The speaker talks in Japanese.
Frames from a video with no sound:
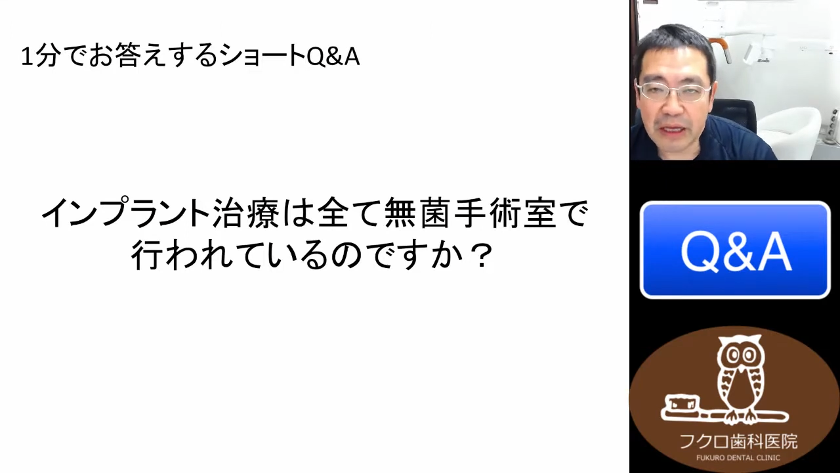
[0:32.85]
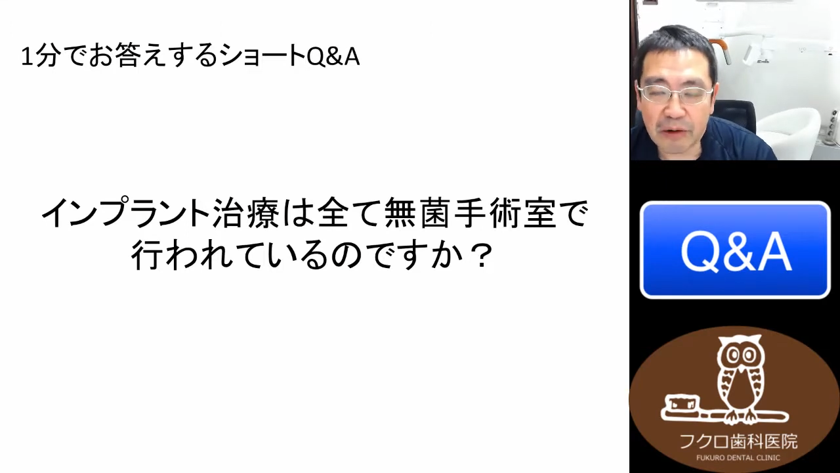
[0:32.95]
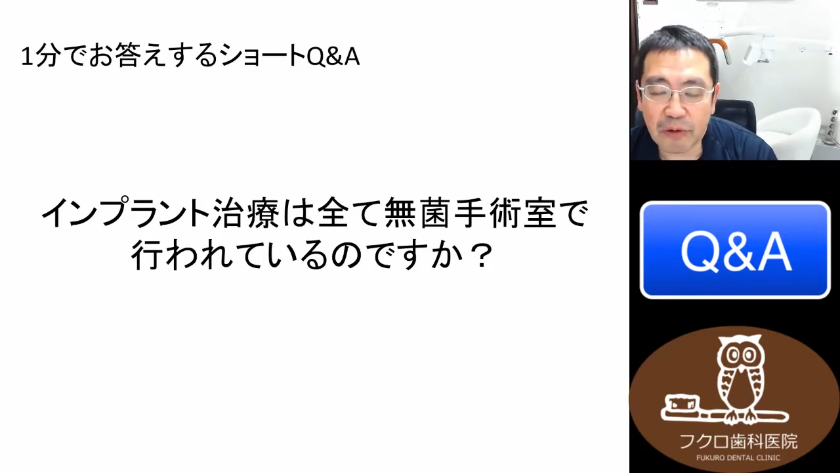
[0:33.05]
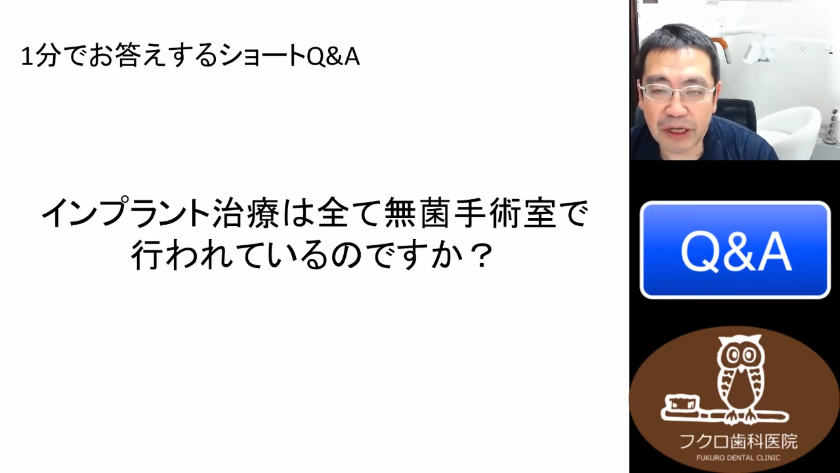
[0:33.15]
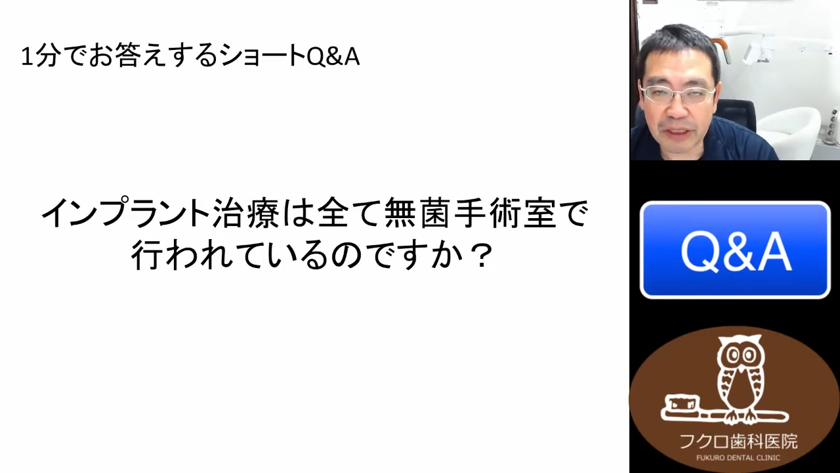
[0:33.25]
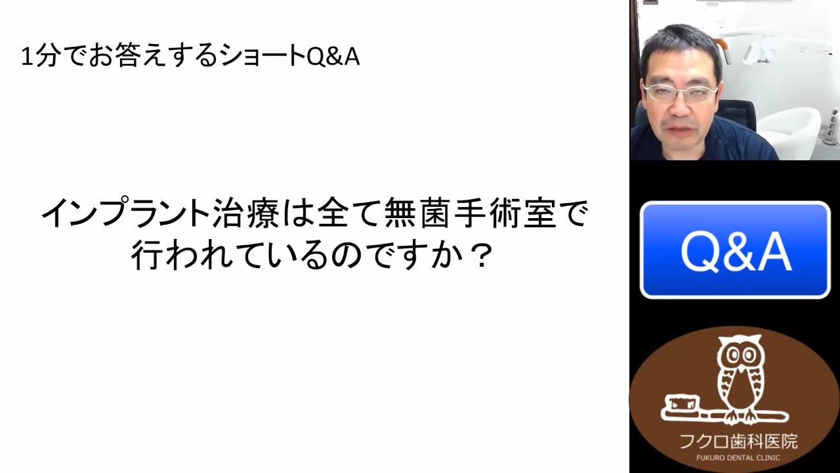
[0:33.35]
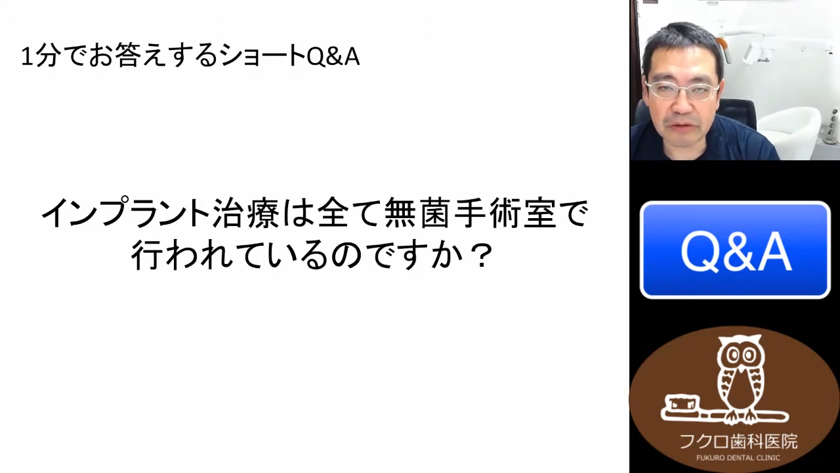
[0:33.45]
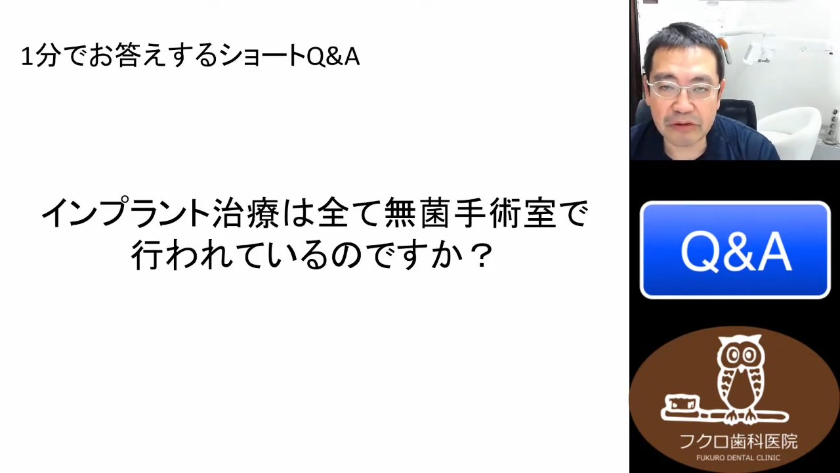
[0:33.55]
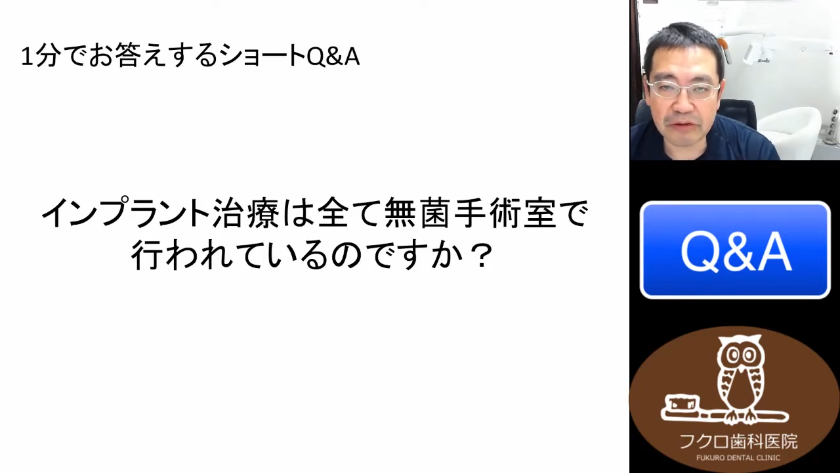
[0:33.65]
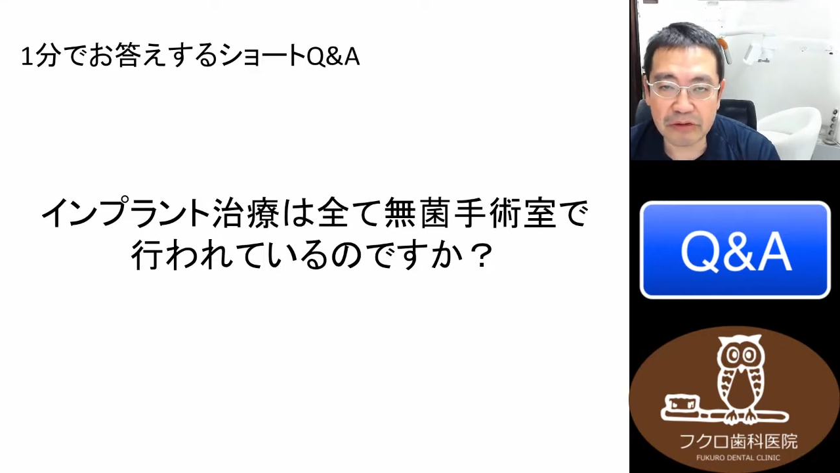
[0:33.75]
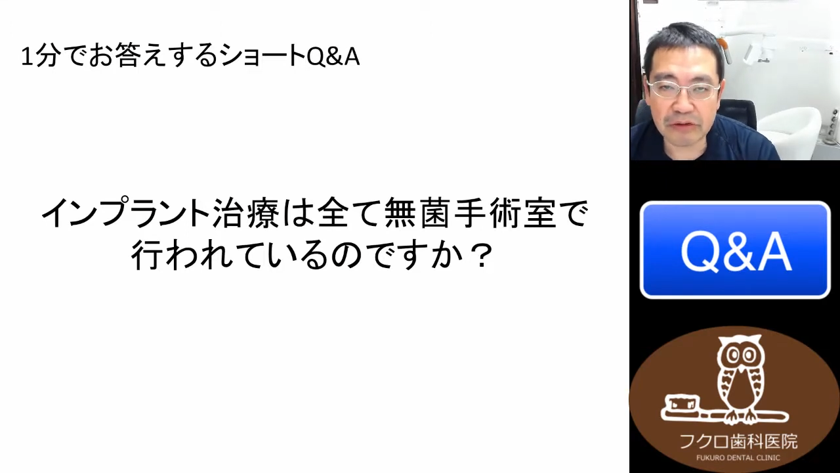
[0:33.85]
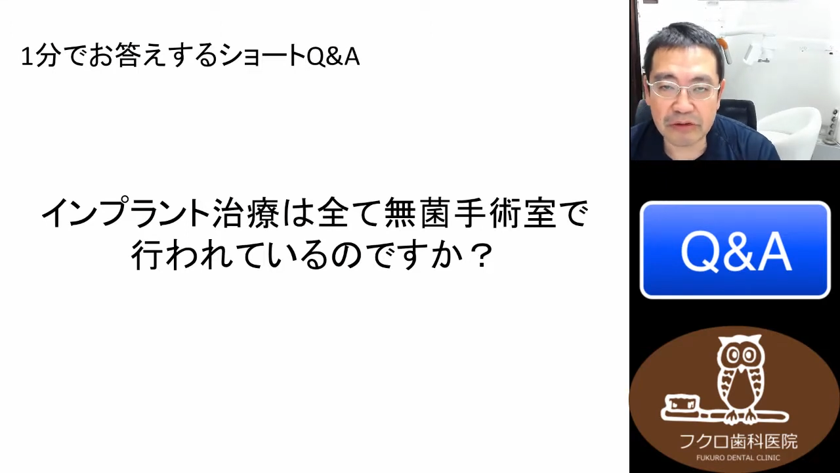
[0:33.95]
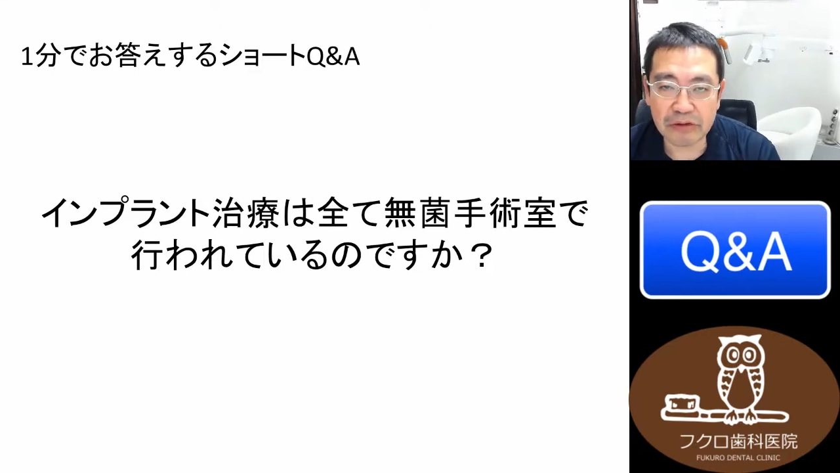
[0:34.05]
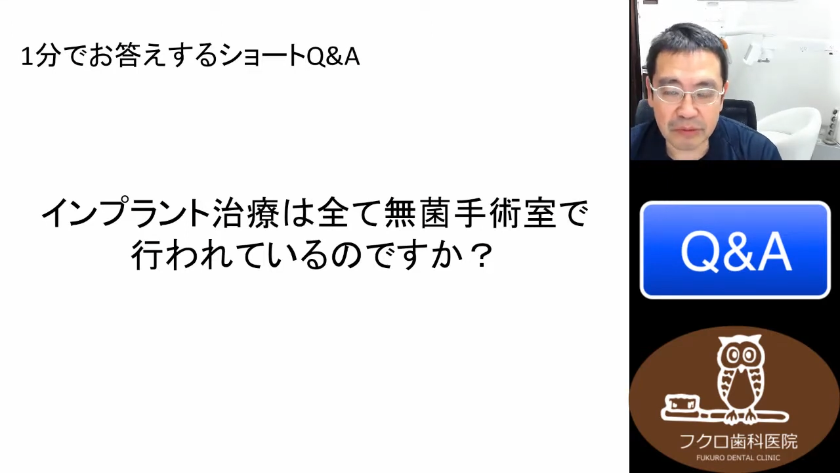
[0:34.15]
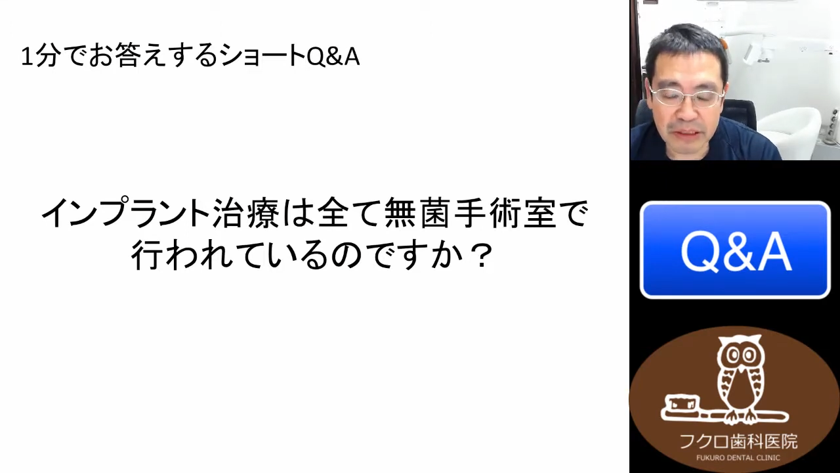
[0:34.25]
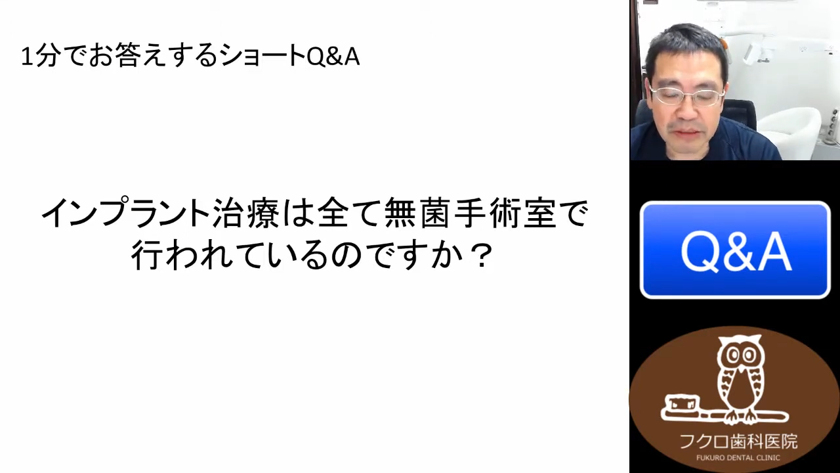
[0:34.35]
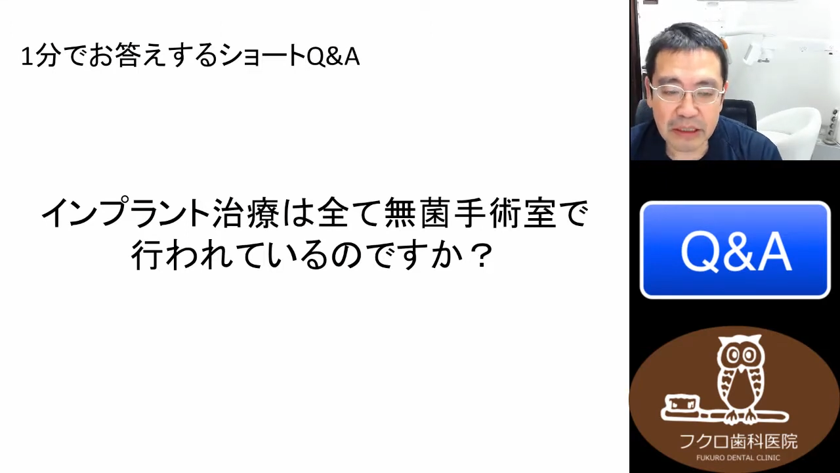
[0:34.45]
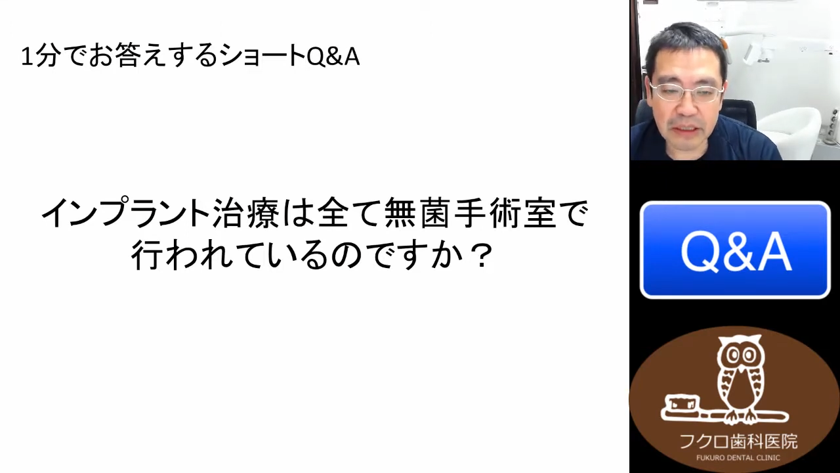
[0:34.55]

え多いかなというふうに思います。